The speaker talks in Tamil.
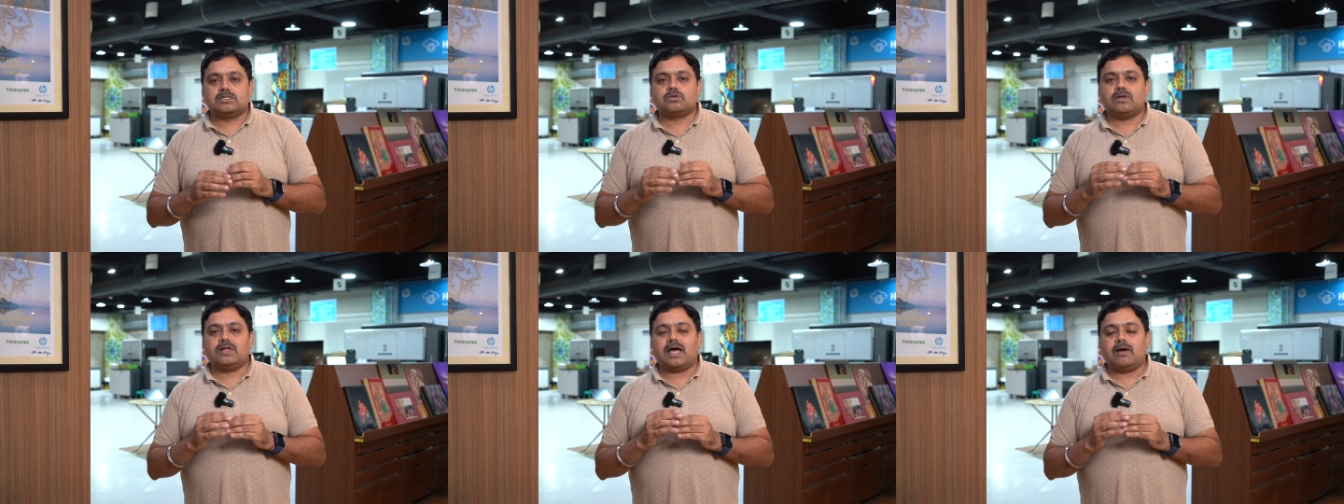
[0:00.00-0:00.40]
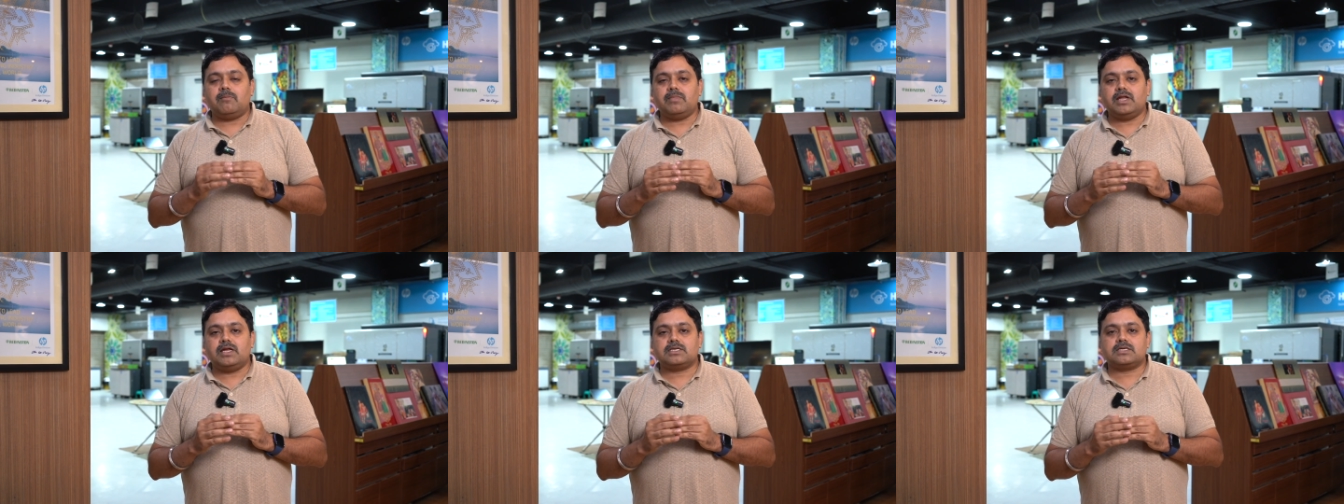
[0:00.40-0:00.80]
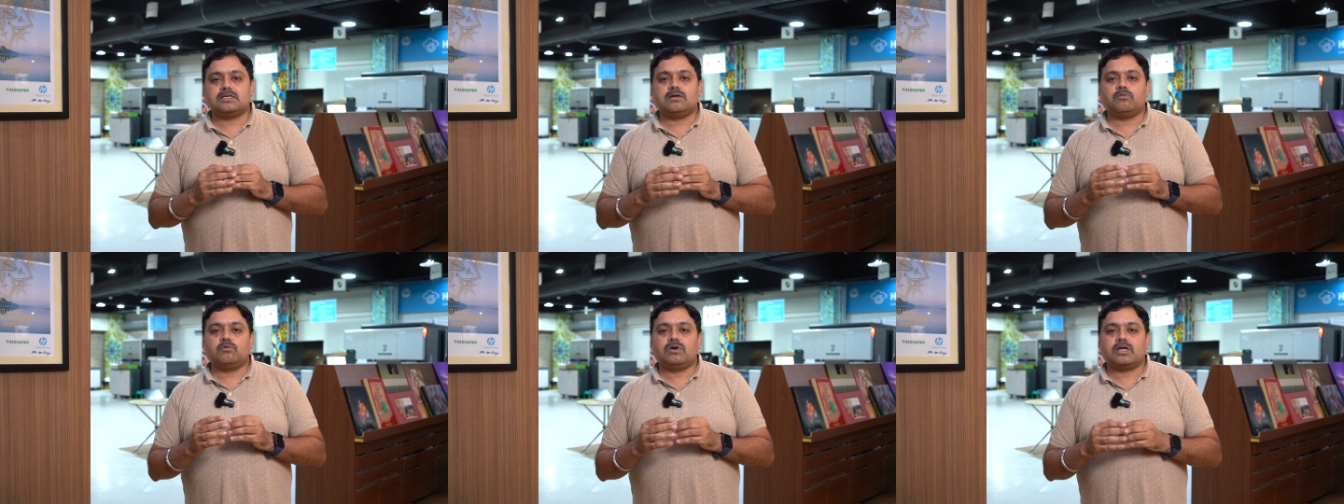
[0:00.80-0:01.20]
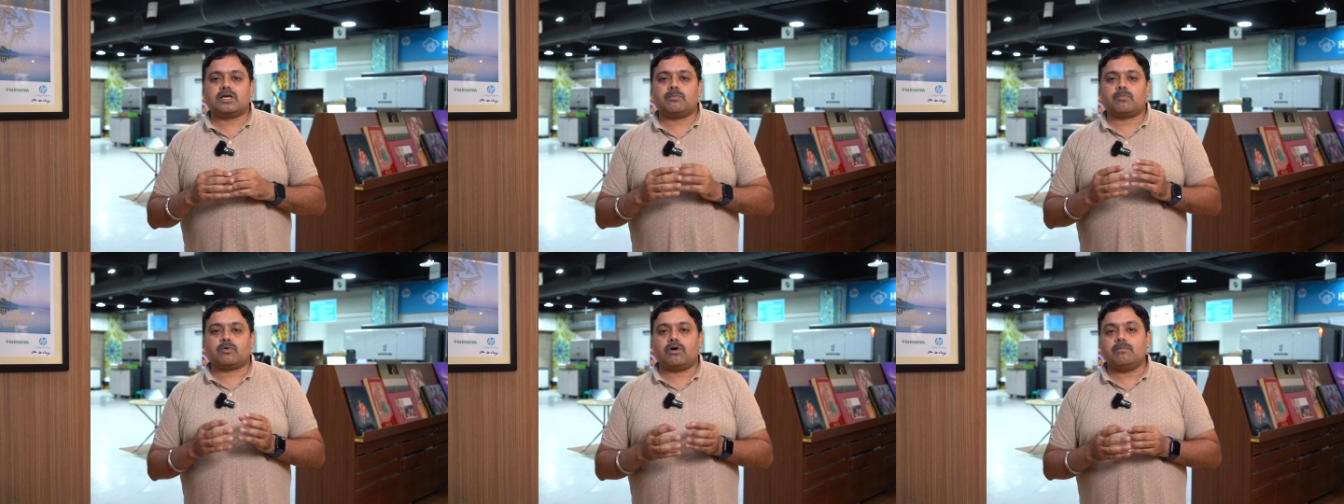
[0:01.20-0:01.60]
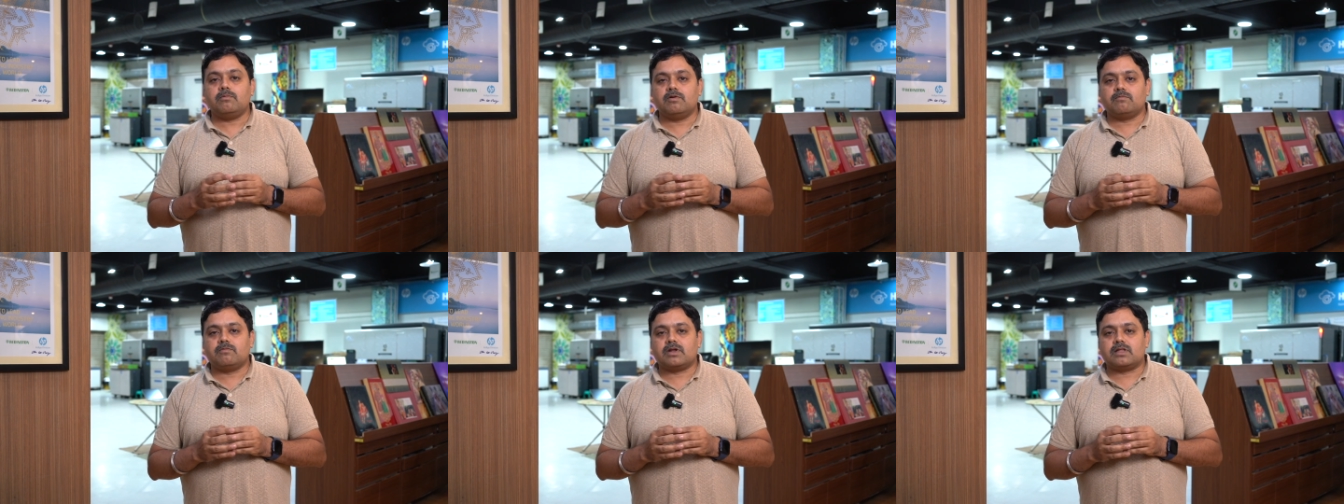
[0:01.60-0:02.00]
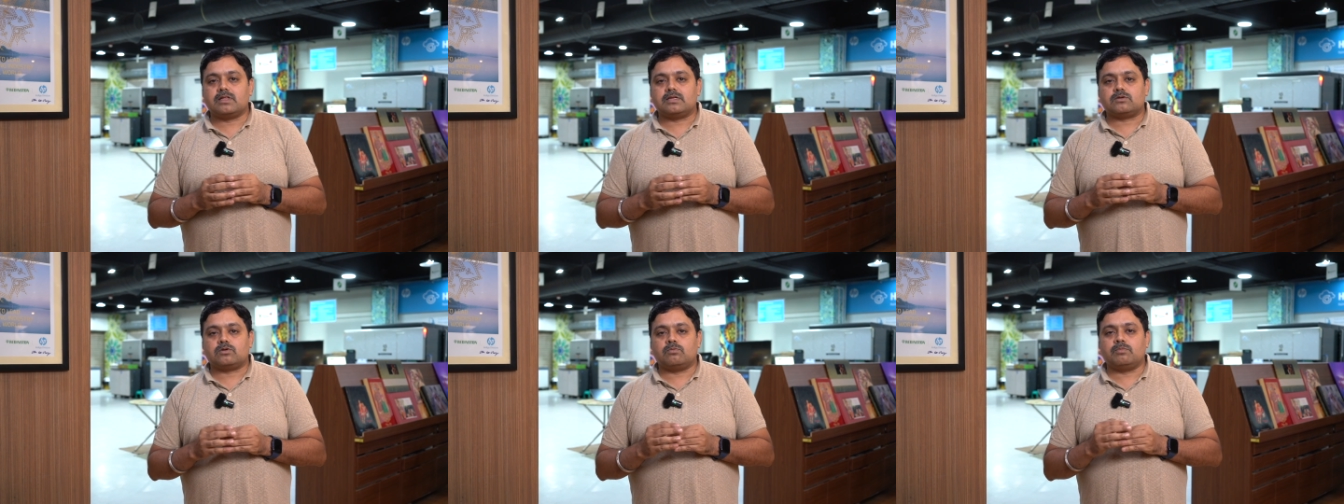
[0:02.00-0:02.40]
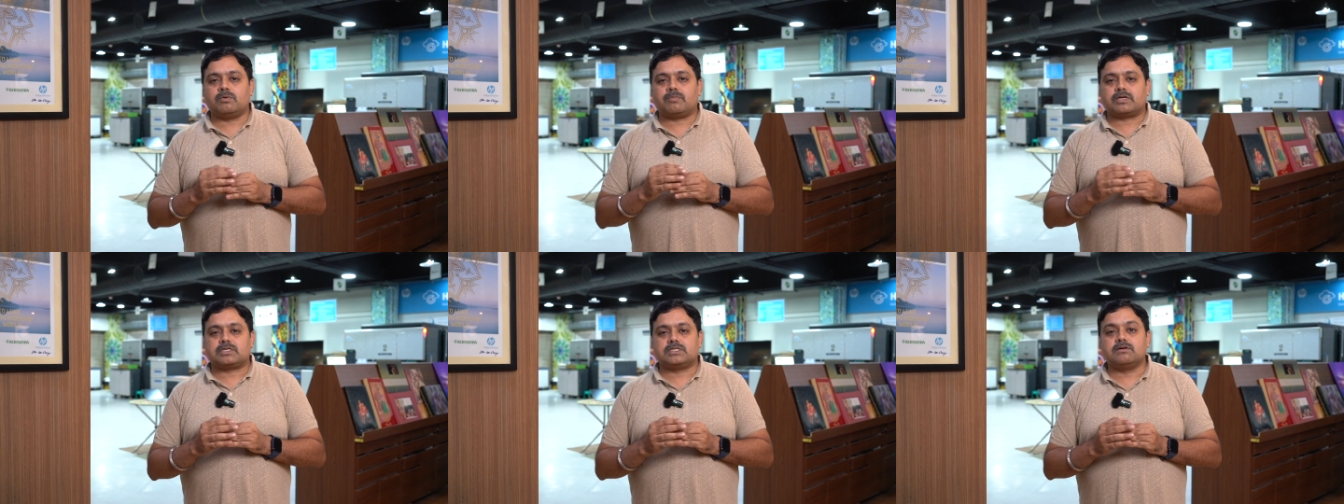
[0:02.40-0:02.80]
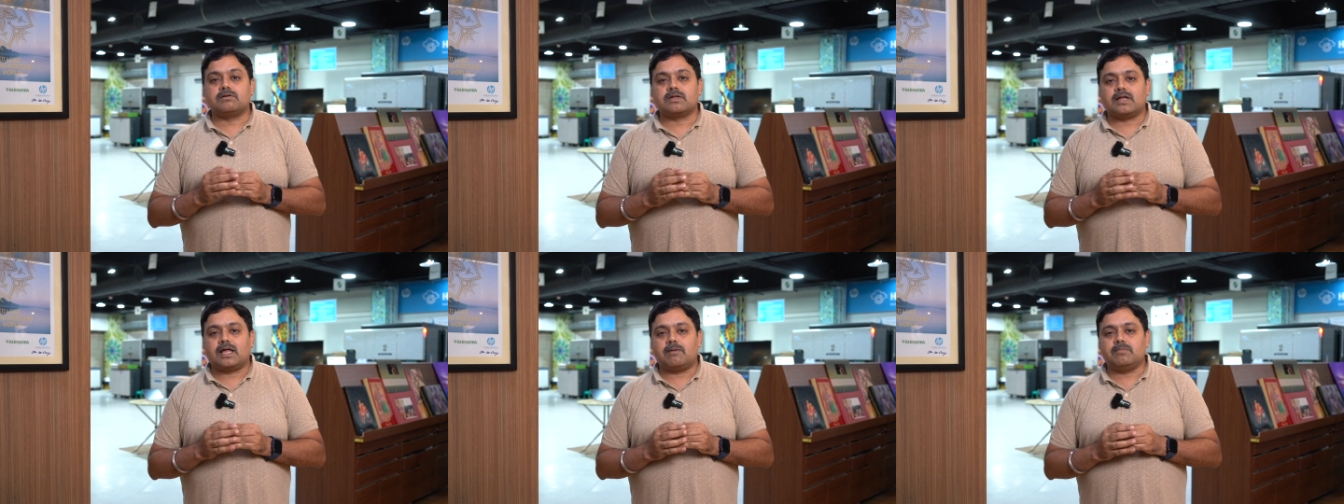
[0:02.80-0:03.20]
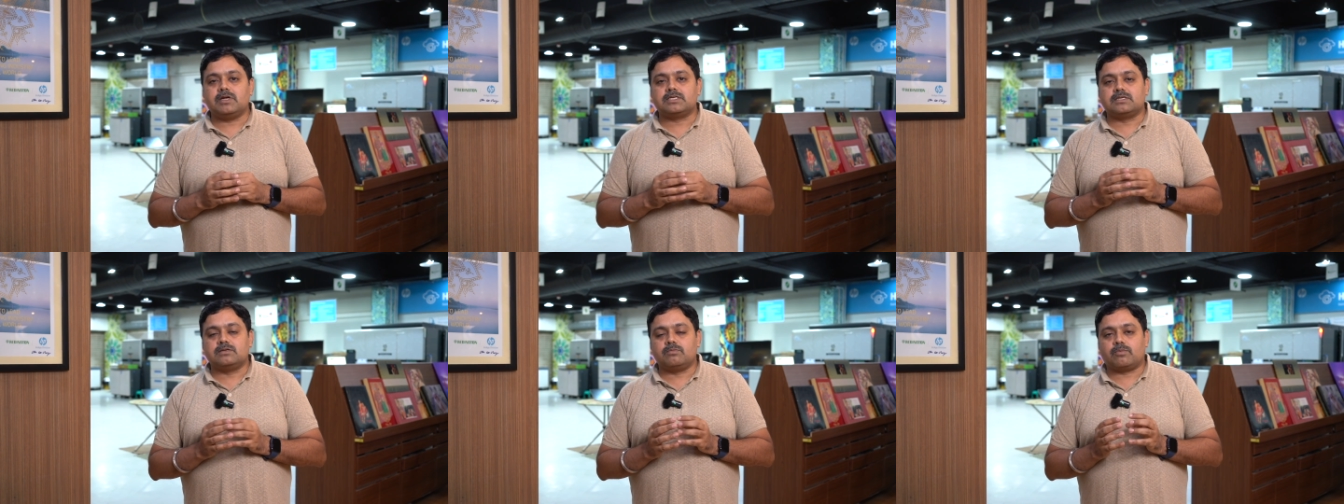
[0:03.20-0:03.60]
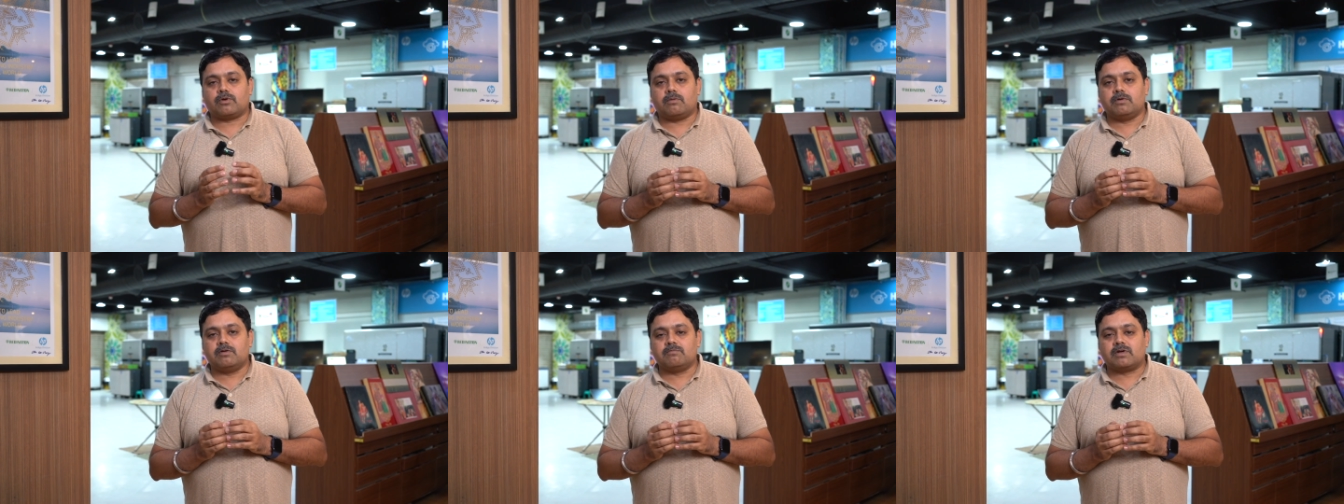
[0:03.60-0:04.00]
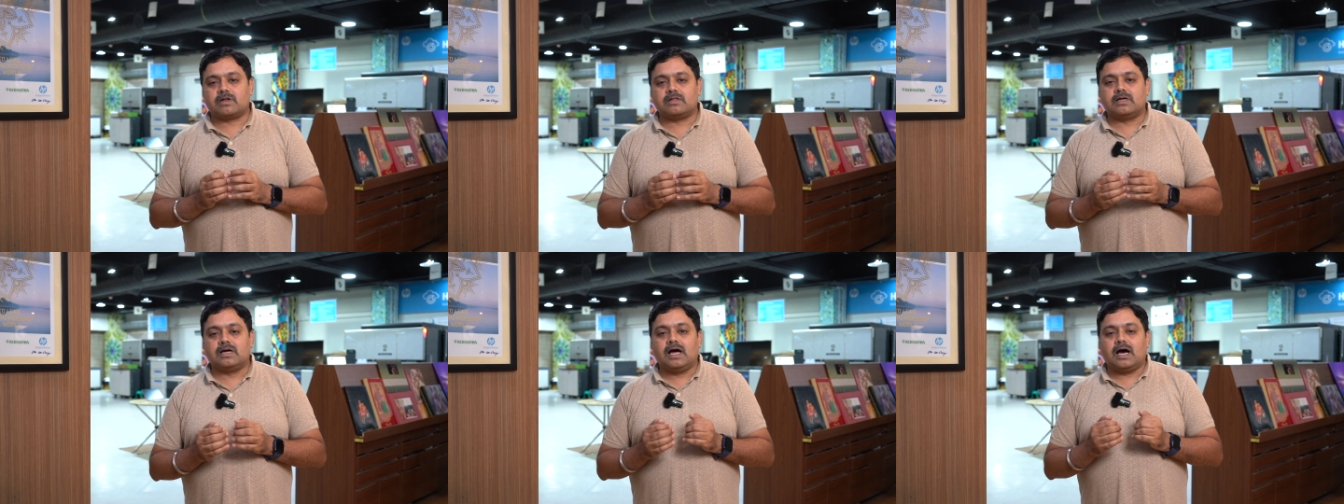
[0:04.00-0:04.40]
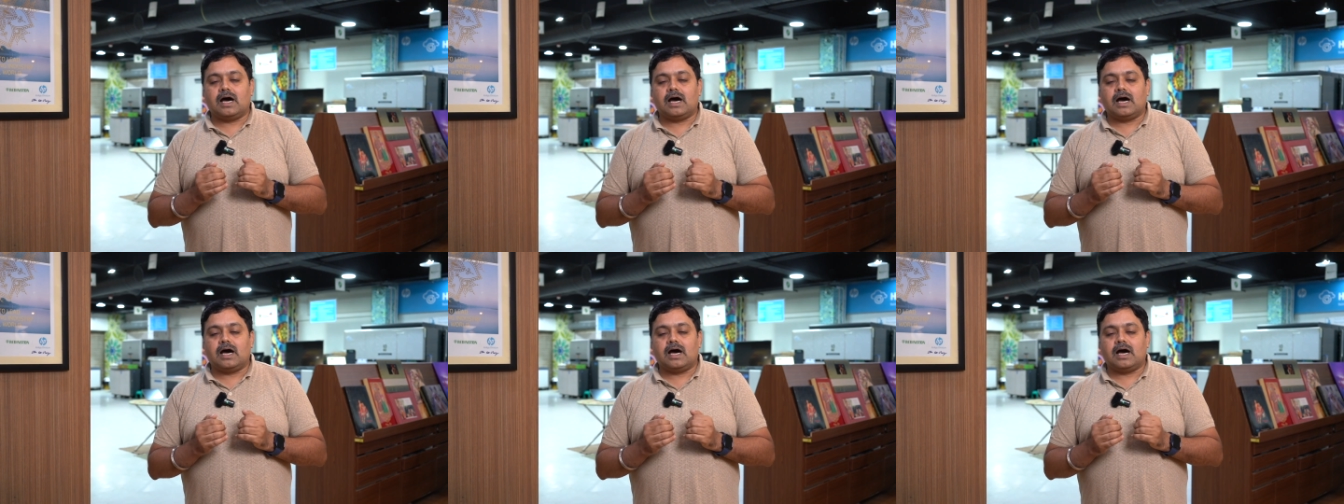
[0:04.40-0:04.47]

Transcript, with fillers: ஸோ லேமினேஷனில் உங்களுக்கு ப்ராப்ளம் வருது ரொம்ப பிரச்சனை வருது லேமினேஷன் ப்ராப்ளம் வருது